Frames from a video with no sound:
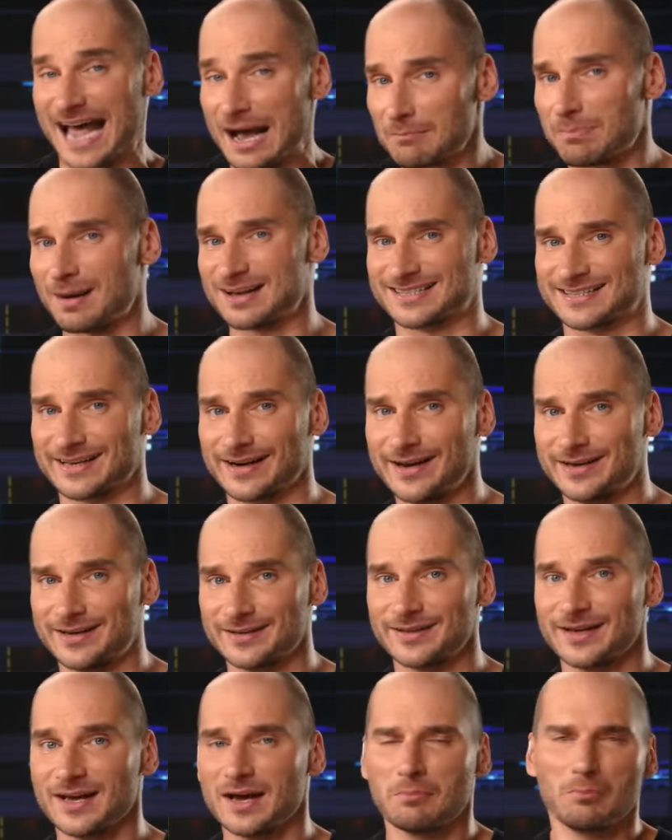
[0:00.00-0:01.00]
Сам
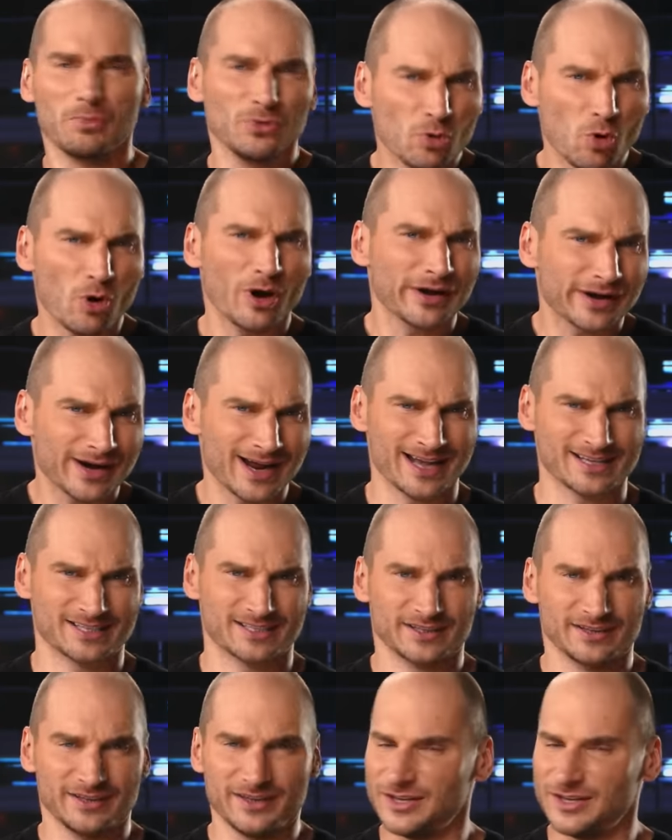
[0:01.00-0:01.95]
Бастрыкин много раз